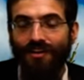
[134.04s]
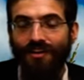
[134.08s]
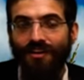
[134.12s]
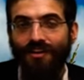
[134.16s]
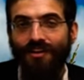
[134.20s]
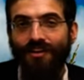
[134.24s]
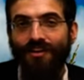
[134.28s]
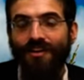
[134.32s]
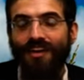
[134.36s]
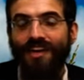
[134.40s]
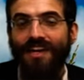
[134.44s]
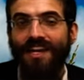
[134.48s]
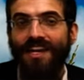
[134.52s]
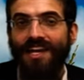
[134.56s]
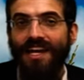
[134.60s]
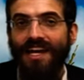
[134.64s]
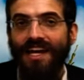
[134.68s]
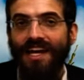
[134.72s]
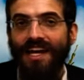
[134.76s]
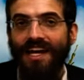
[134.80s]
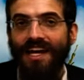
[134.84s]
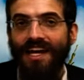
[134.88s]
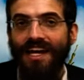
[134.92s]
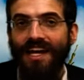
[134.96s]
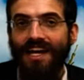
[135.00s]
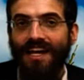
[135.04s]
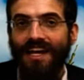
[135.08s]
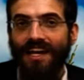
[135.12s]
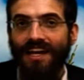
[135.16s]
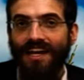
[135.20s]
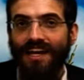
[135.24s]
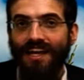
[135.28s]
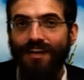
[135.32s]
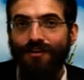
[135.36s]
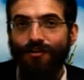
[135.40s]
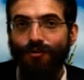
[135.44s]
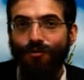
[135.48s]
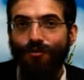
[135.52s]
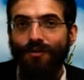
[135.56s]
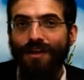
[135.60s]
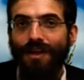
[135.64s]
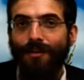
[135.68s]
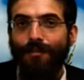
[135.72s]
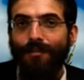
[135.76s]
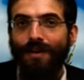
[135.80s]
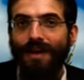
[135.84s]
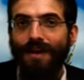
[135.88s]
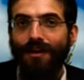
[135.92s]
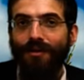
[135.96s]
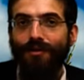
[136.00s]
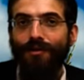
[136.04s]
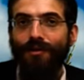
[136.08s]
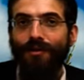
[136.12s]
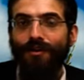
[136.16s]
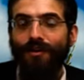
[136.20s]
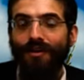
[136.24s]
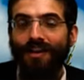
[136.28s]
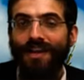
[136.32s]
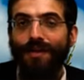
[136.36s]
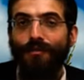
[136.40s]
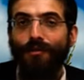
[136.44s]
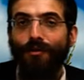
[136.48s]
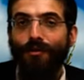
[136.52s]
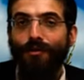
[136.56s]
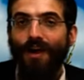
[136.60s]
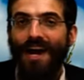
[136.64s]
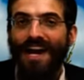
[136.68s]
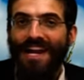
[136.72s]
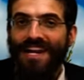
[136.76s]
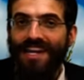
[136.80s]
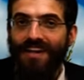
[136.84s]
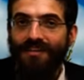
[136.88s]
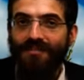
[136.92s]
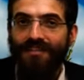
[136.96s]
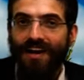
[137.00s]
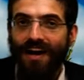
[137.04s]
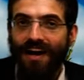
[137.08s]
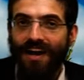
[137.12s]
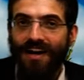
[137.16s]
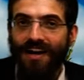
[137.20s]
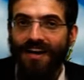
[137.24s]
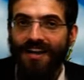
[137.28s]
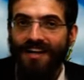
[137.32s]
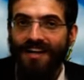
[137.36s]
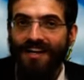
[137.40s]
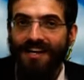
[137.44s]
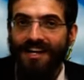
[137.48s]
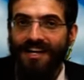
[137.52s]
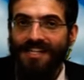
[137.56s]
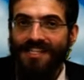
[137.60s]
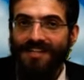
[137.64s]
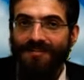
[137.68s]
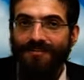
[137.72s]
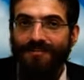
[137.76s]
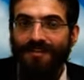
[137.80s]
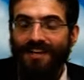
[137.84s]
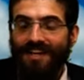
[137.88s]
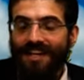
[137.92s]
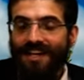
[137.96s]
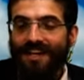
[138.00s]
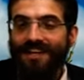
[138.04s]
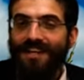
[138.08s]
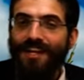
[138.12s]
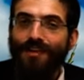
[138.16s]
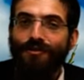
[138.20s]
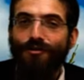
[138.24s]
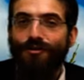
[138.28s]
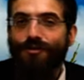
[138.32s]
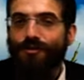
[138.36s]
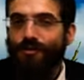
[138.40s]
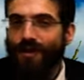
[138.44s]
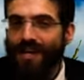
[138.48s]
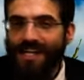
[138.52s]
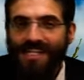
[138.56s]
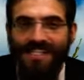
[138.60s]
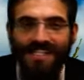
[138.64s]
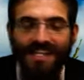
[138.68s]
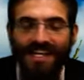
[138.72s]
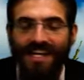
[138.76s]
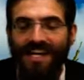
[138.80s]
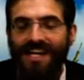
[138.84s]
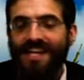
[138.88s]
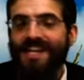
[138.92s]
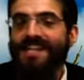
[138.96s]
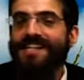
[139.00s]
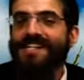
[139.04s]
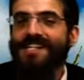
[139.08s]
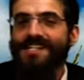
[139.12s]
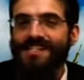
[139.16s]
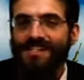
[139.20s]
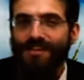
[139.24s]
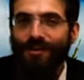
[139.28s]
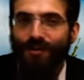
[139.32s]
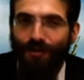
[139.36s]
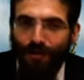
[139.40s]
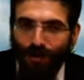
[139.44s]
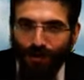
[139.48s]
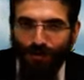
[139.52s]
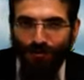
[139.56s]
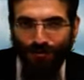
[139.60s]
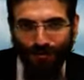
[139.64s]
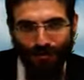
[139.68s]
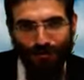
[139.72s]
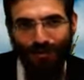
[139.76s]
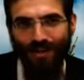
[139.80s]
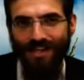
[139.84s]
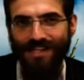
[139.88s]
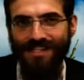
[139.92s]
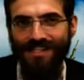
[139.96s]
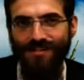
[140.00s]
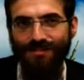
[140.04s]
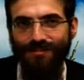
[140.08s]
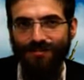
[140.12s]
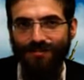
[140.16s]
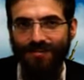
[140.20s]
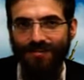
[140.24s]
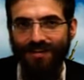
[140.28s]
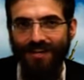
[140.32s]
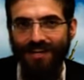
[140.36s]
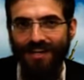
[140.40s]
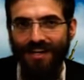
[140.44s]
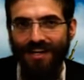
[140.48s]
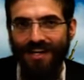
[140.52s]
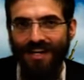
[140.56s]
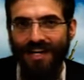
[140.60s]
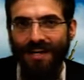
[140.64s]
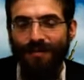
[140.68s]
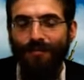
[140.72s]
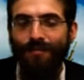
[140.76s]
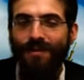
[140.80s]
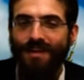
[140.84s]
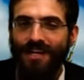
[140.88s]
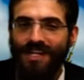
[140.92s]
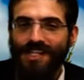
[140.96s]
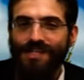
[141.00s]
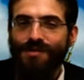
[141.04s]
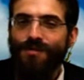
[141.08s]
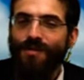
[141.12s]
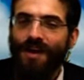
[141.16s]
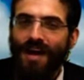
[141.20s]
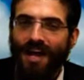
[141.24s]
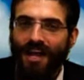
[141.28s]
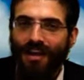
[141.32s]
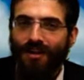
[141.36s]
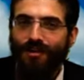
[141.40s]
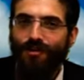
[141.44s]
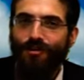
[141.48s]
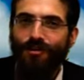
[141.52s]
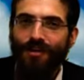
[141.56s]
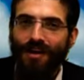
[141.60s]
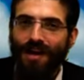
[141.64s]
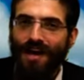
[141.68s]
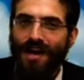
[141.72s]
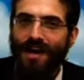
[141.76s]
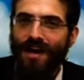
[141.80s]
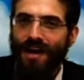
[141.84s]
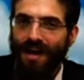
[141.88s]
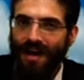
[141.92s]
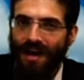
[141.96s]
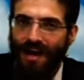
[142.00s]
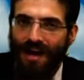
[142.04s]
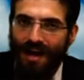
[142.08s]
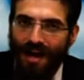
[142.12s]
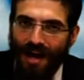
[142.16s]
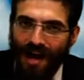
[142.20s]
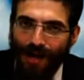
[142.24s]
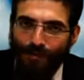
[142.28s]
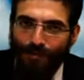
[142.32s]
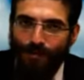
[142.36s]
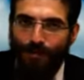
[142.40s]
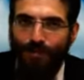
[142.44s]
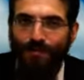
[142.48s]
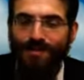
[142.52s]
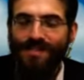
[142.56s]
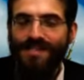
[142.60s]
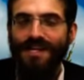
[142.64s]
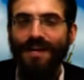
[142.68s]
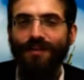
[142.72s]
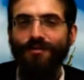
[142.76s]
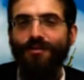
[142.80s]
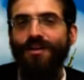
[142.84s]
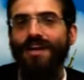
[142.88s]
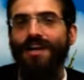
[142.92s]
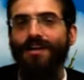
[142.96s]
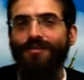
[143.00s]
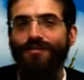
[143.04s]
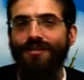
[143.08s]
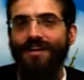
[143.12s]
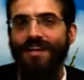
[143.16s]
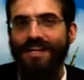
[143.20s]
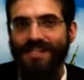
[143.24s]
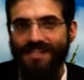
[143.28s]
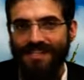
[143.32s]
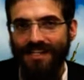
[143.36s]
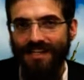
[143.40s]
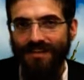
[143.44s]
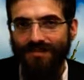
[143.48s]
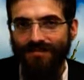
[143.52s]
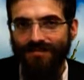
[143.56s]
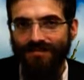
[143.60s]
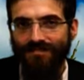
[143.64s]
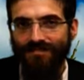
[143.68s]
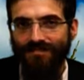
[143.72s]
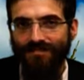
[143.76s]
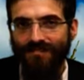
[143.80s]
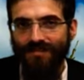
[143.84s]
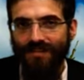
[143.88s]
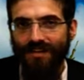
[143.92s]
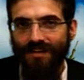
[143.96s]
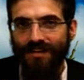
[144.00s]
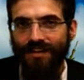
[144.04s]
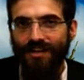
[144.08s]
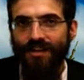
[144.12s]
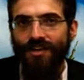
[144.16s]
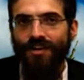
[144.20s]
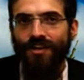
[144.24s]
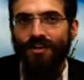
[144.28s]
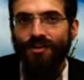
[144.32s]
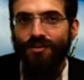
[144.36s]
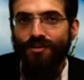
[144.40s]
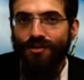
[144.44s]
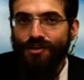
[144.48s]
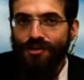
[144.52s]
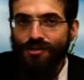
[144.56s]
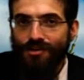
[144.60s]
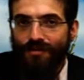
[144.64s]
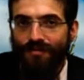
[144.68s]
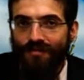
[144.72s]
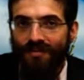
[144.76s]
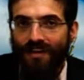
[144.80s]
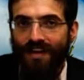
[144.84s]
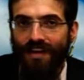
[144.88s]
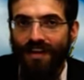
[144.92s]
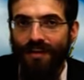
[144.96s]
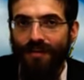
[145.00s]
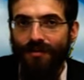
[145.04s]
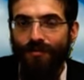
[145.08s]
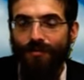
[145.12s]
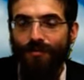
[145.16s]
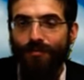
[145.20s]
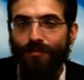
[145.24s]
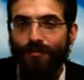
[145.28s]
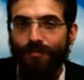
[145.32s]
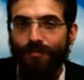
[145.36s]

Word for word: de euh, des ce qu'on appelle euh, en hébreu aniva. Ça veut dire des nœuds de lacets, c'est encore une autre question. Mais disons un nœud un peu plus sérieux qu'un nœud de lacet. Que je fais